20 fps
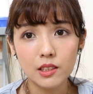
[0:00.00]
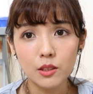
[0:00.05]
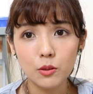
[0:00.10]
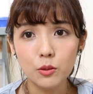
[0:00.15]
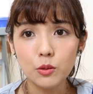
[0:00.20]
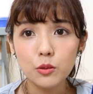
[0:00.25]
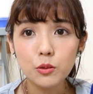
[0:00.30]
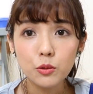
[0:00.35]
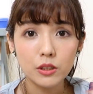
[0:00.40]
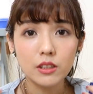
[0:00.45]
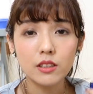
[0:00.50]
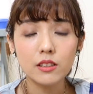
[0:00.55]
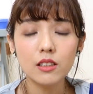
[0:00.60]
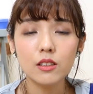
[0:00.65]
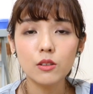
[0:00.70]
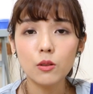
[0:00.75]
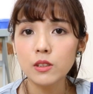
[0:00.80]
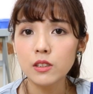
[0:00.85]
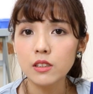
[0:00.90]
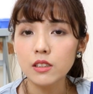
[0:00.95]
我就觉得这
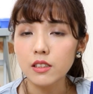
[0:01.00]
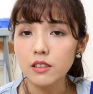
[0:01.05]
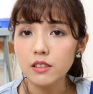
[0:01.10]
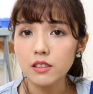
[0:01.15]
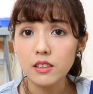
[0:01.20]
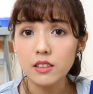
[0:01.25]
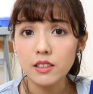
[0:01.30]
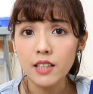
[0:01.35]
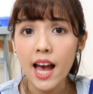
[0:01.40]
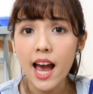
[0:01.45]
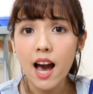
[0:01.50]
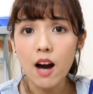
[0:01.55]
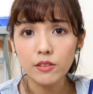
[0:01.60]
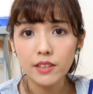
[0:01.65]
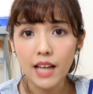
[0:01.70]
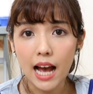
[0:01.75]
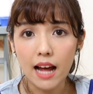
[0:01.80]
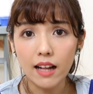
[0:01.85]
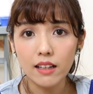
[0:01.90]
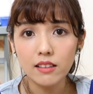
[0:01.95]
东西真的是太好
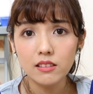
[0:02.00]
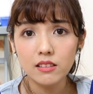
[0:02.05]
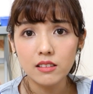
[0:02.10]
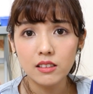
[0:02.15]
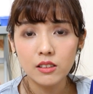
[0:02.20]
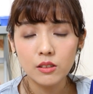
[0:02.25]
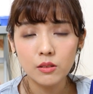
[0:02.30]
搭了，